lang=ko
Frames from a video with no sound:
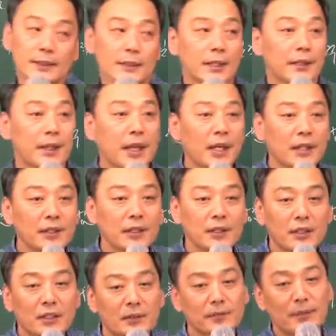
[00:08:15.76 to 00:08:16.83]
내가
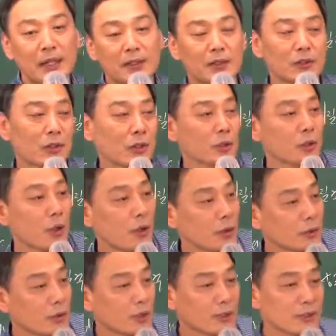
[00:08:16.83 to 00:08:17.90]
느끼는 만족,
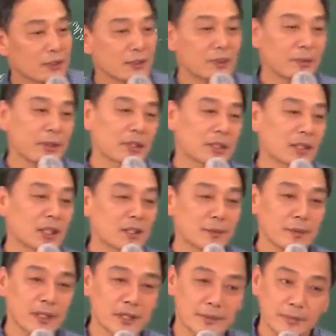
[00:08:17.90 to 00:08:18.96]
회용 또는 서비스를
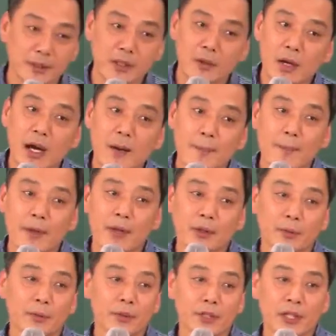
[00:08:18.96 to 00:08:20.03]
가지고뭐 있습니까?
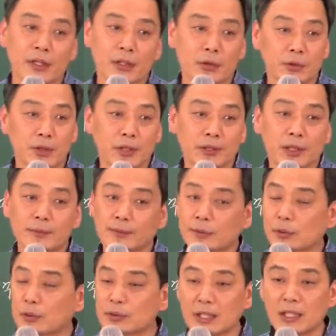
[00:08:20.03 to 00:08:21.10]
화폐를 표시한 게곧 이게 다른
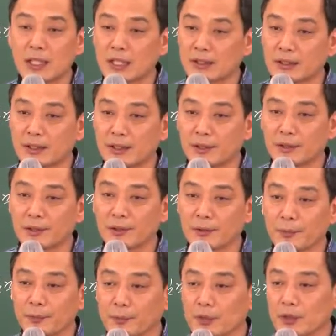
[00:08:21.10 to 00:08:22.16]
부동산 가격이에요.
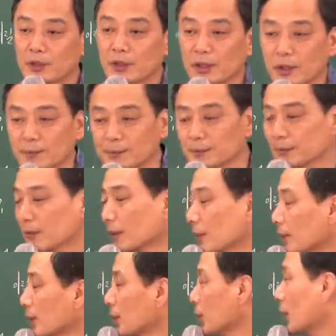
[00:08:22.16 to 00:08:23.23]
이때는
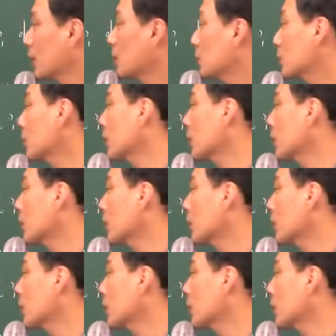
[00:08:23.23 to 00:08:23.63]
이 원주에